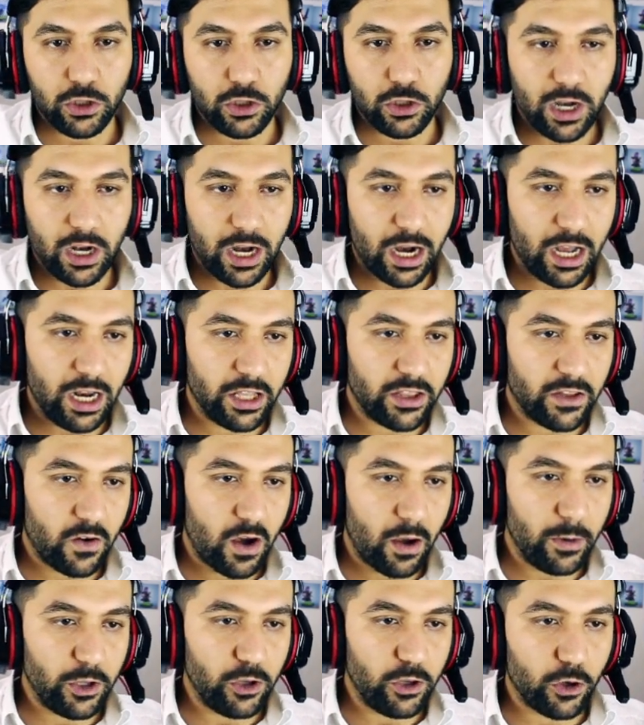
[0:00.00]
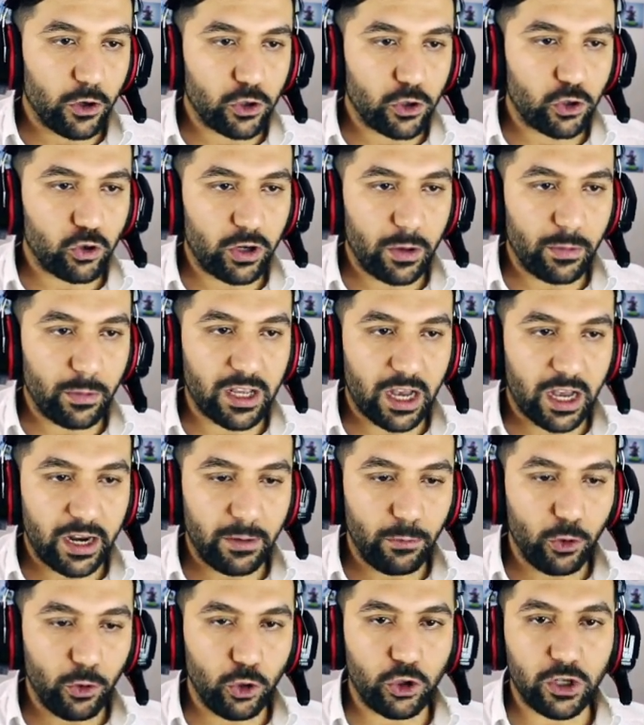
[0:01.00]
Hala devam ediyoruz. Şuraya bir
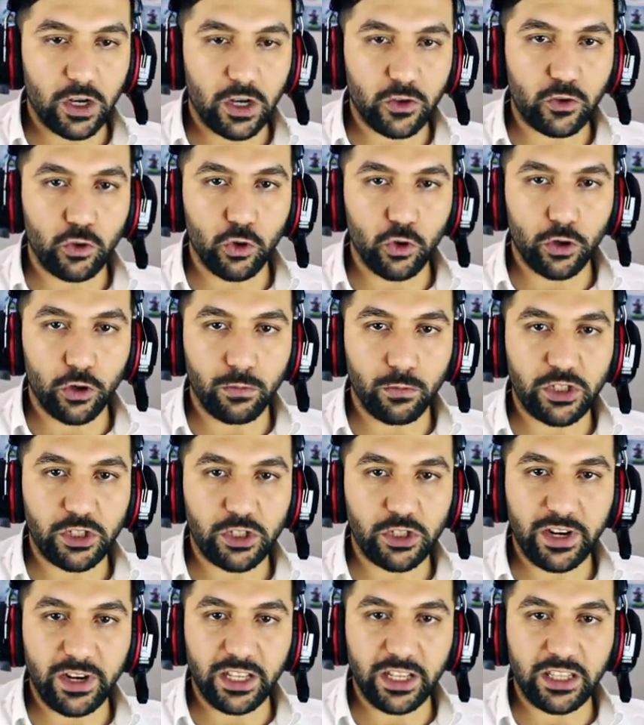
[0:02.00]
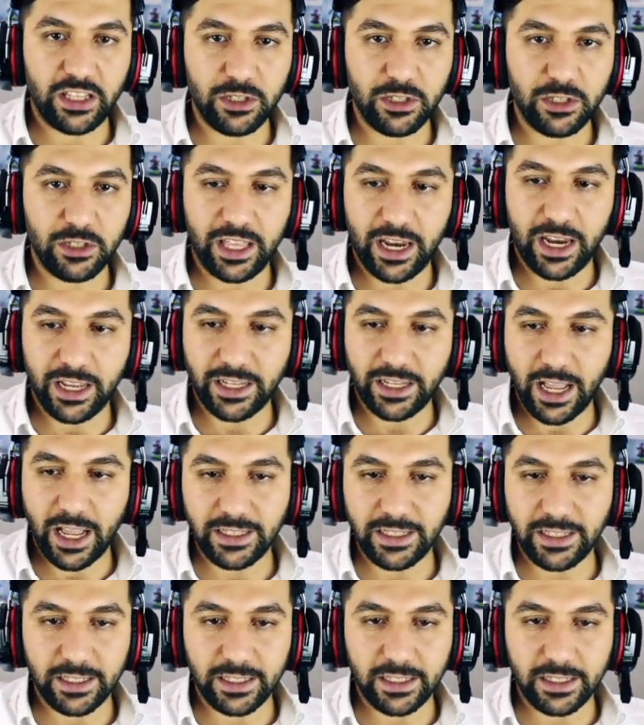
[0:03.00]
tane büyücü atıyorum. Çevreyi temizleyerek
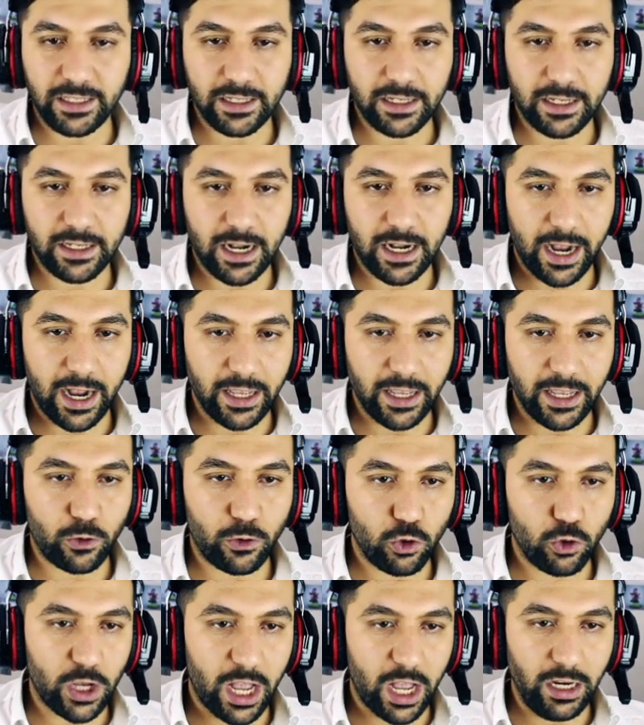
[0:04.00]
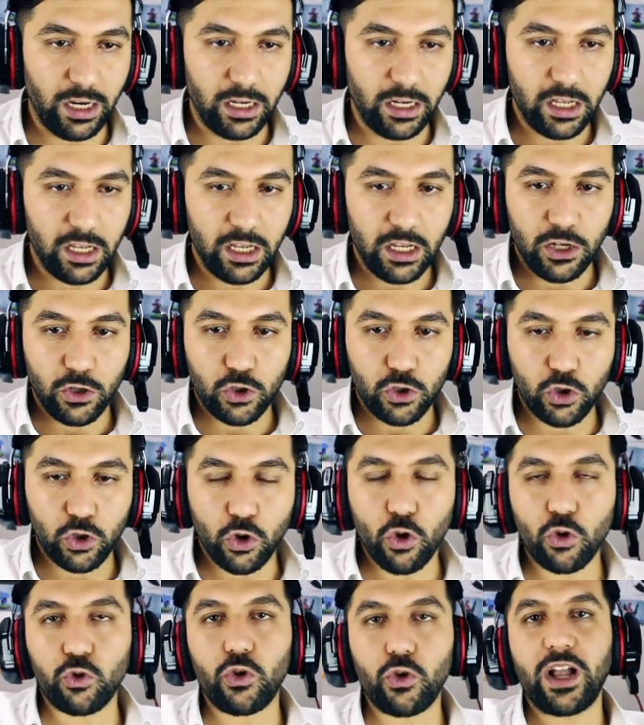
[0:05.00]
gelsin. Gayet güzel. Şu
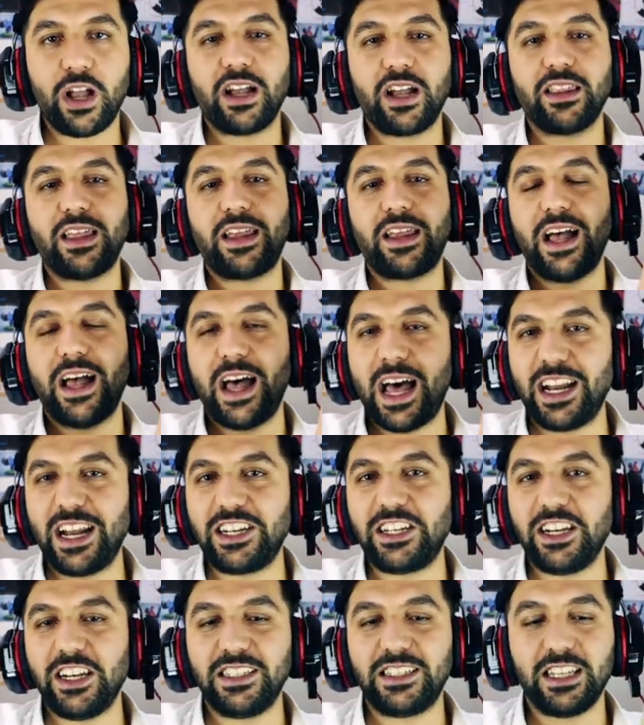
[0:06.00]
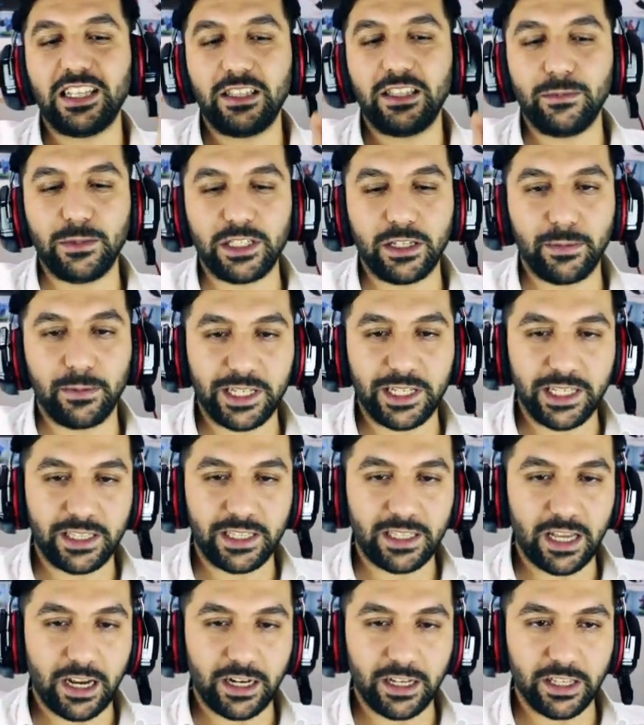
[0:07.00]
noktaya kadar her şey istediğimiz gibi
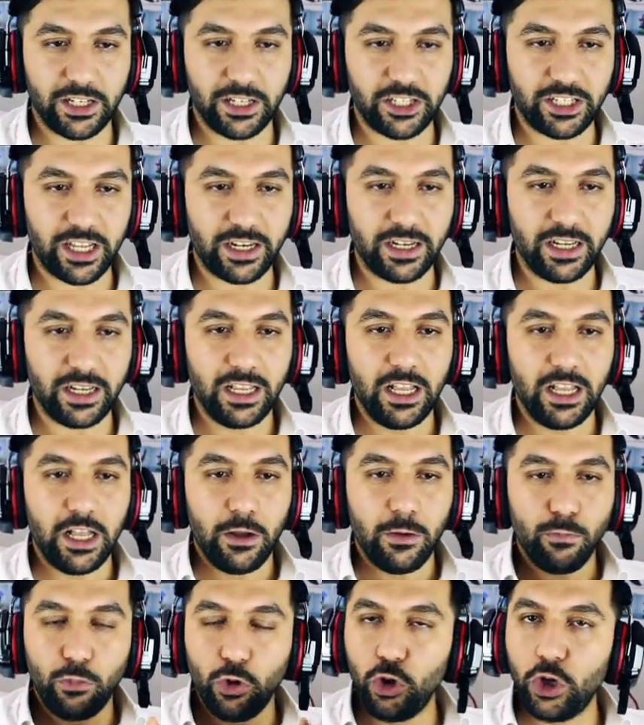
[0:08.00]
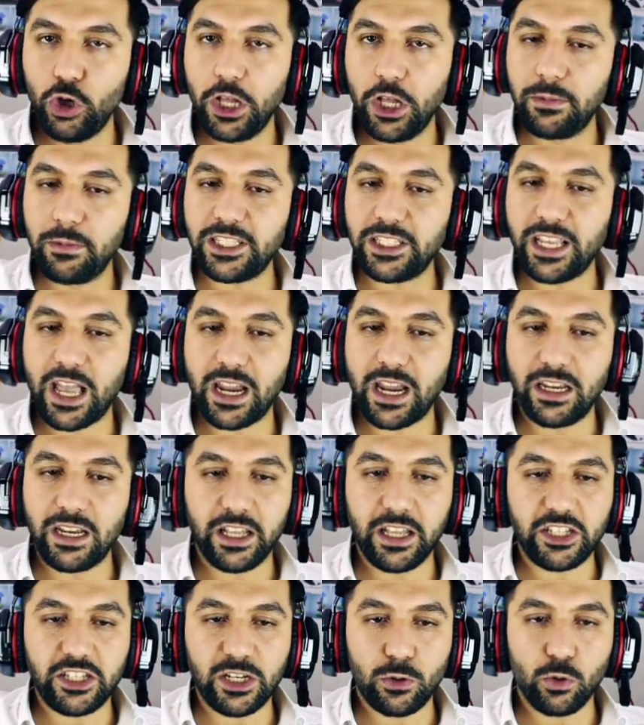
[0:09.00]
gitti arkadaşlar. Büyülerimizi yerli
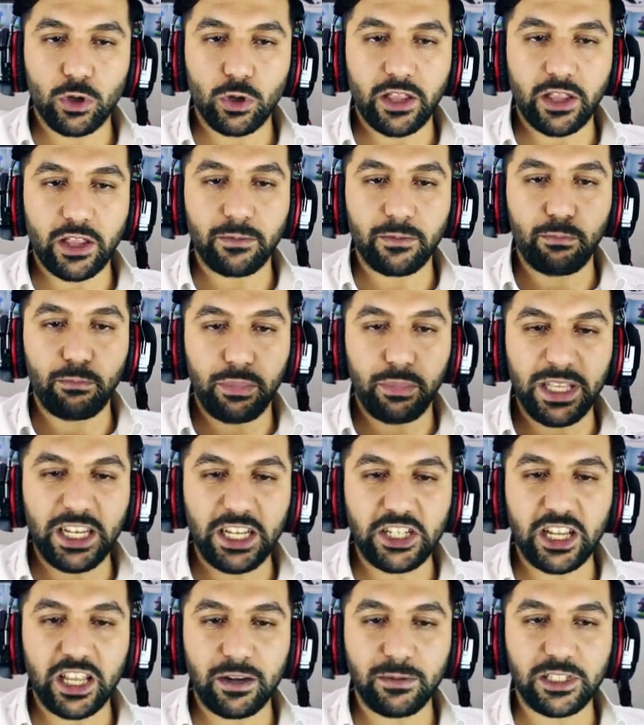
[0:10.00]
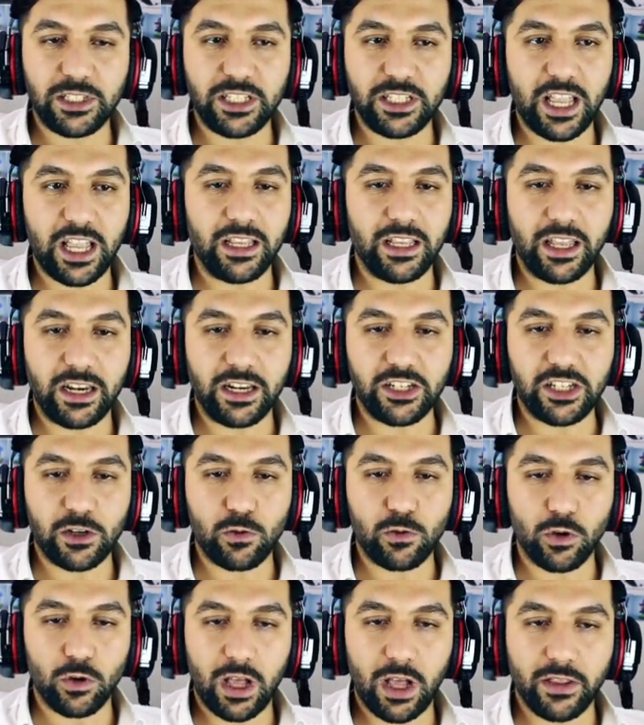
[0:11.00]
yerince kullandık. Binicilerimizi yerli
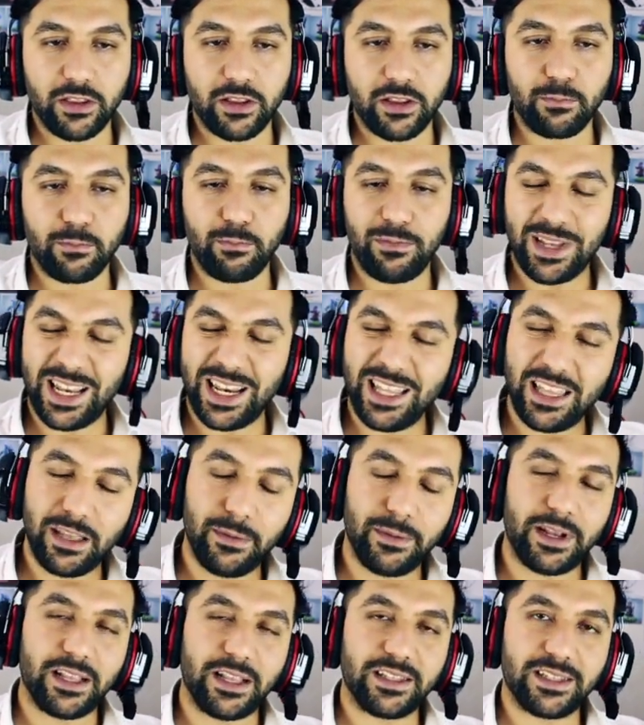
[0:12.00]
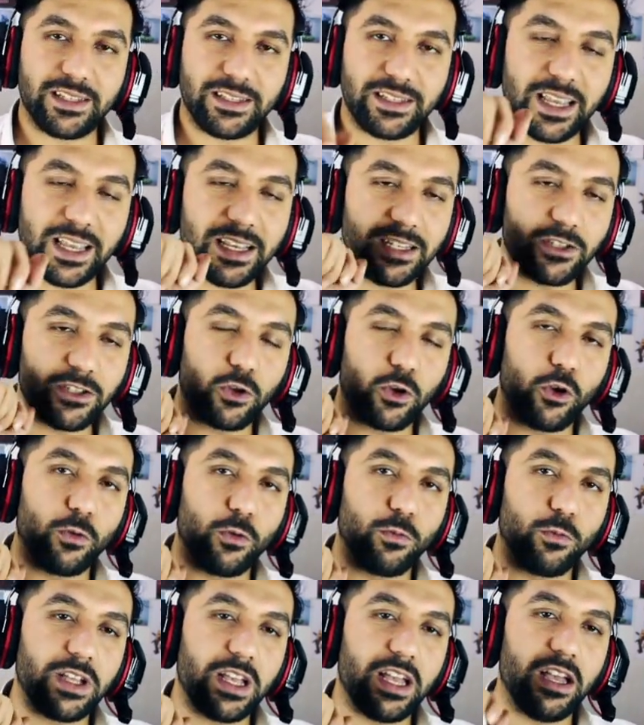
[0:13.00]
yerince kullandık. Belediye binası 8
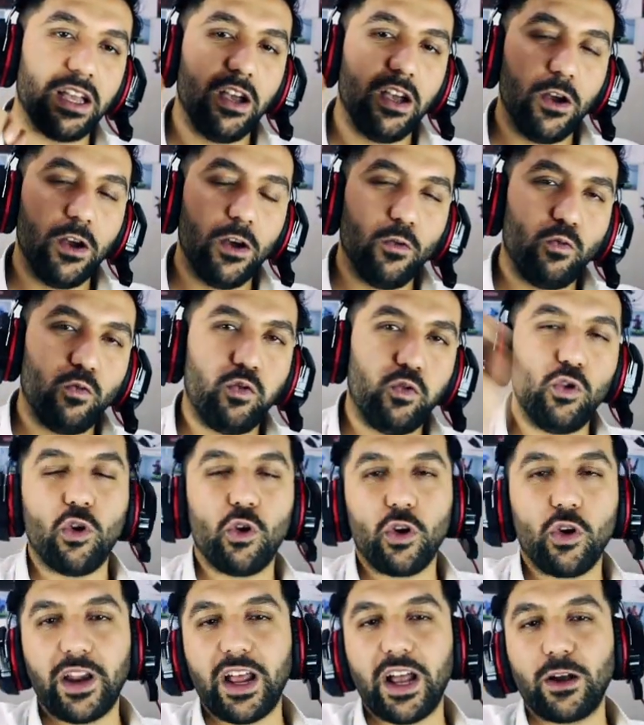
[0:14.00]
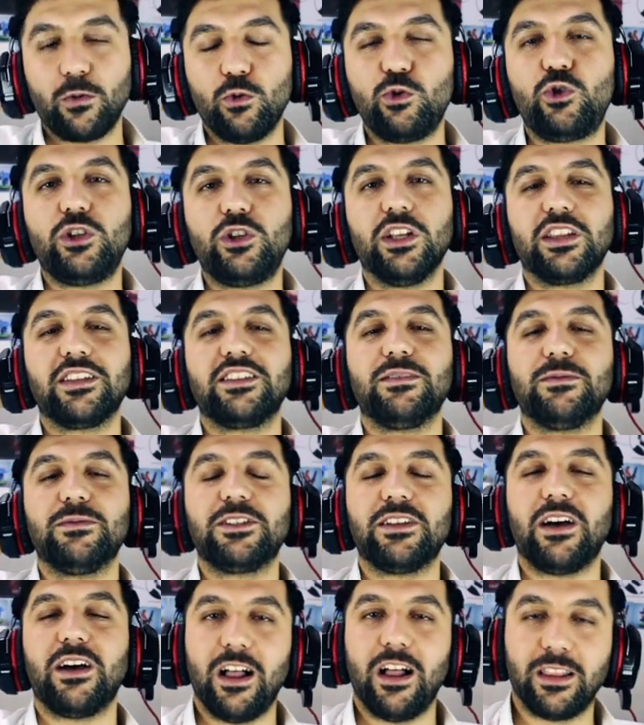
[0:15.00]
köyümüzde full olarak 3
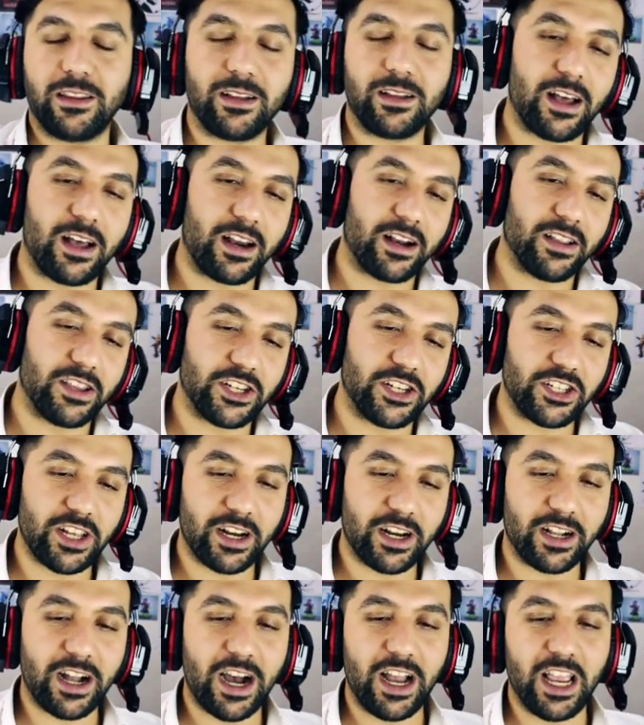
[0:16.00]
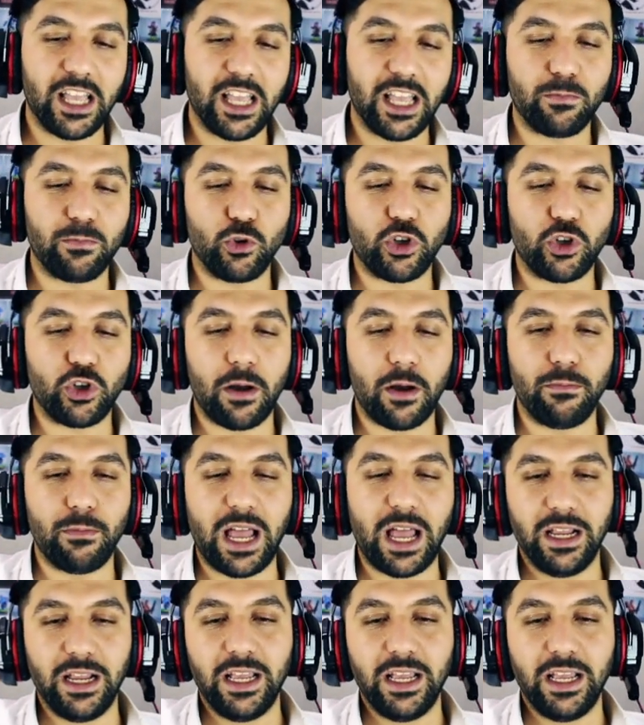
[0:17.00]
yıldızımızı aldık arkadaşlar. Gayet mükemmel.